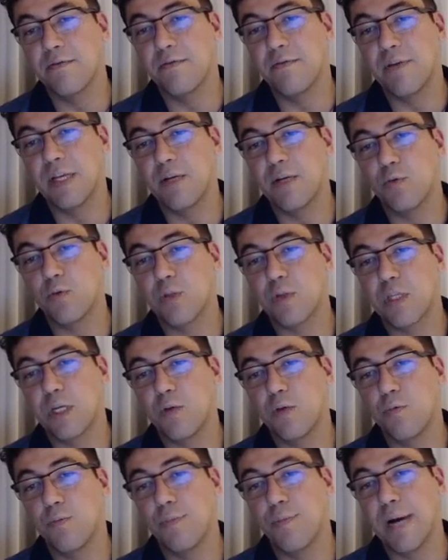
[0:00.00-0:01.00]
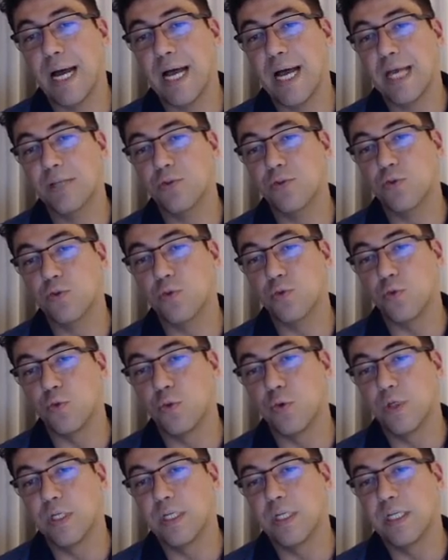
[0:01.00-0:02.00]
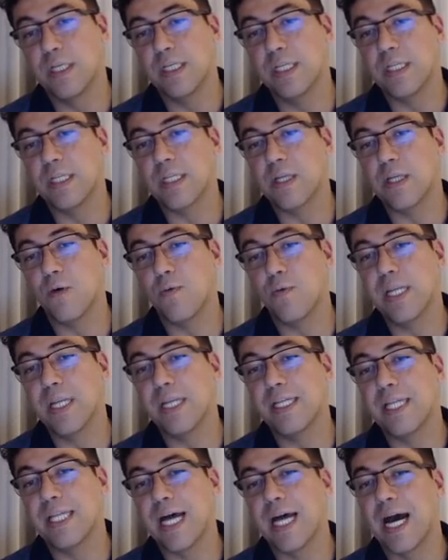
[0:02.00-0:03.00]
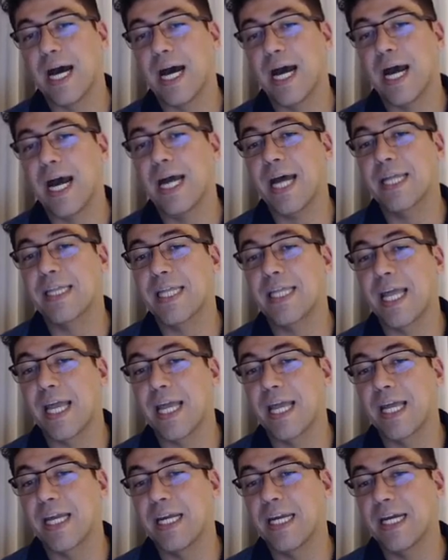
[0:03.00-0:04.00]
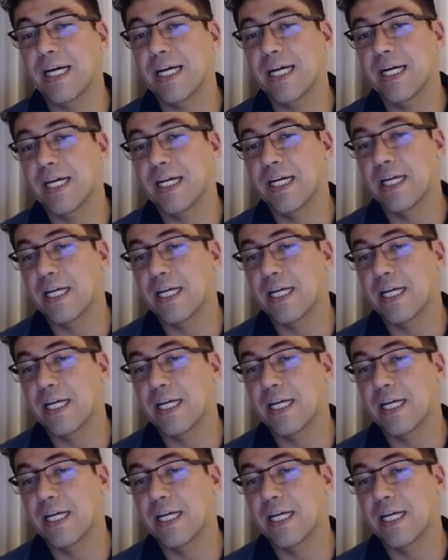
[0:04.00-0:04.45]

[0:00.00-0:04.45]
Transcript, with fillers: Vem nutrir o baço. Então ele dá a artéria